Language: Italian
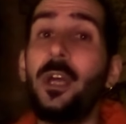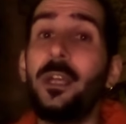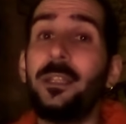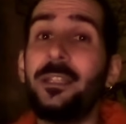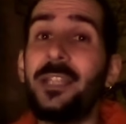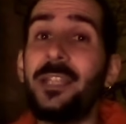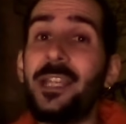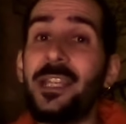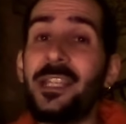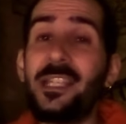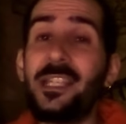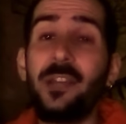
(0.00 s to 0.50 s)

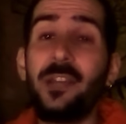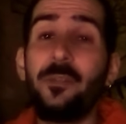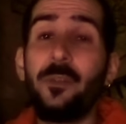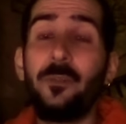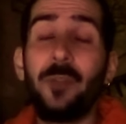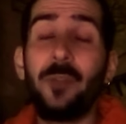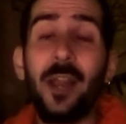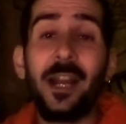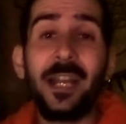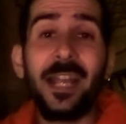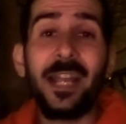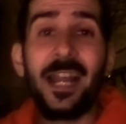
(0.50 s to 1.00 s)
di
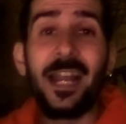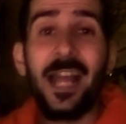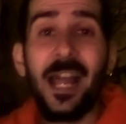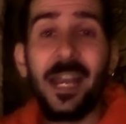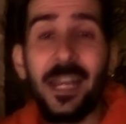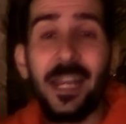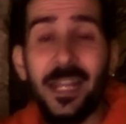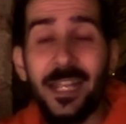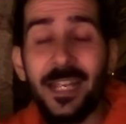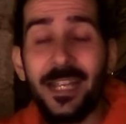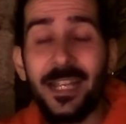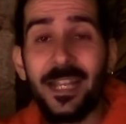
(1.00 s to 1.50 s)
iscrivervi al
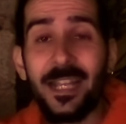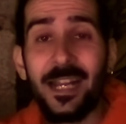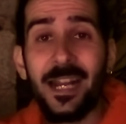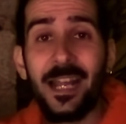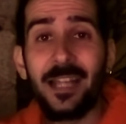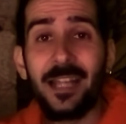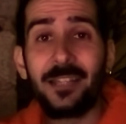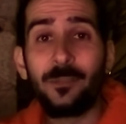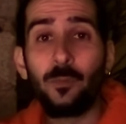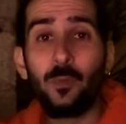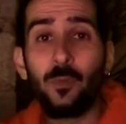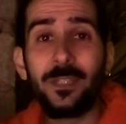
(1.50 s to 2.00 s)
canale
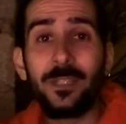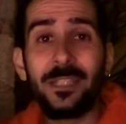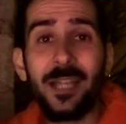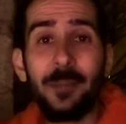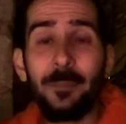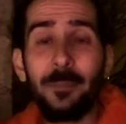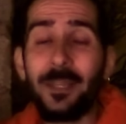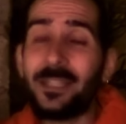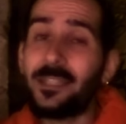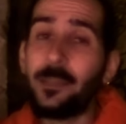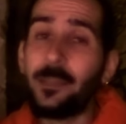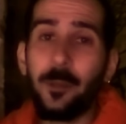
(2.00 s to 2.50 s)

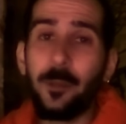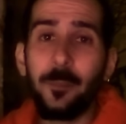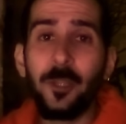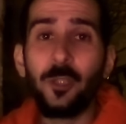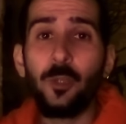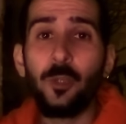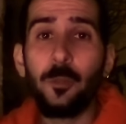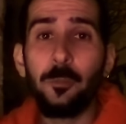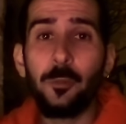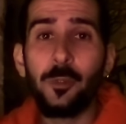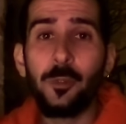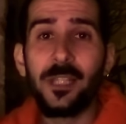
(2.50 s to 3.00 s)
gratuitamente
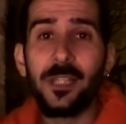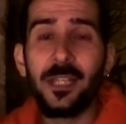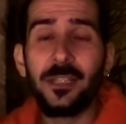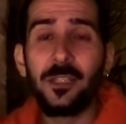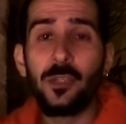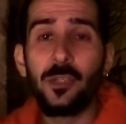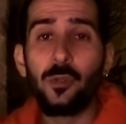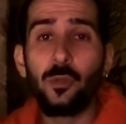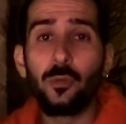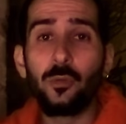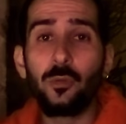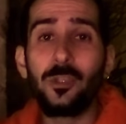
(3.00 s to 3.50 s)
premendo il
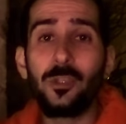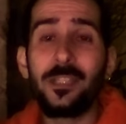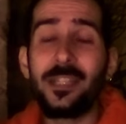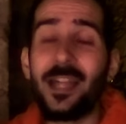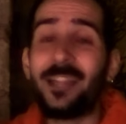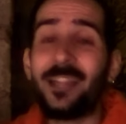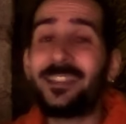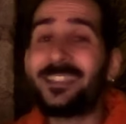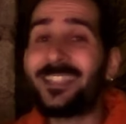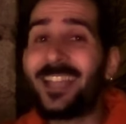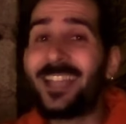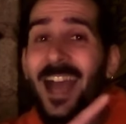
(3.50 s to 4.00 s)
pulsante
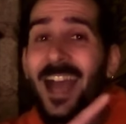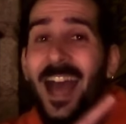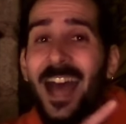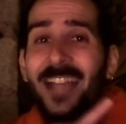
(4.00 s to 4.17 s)
sottostante,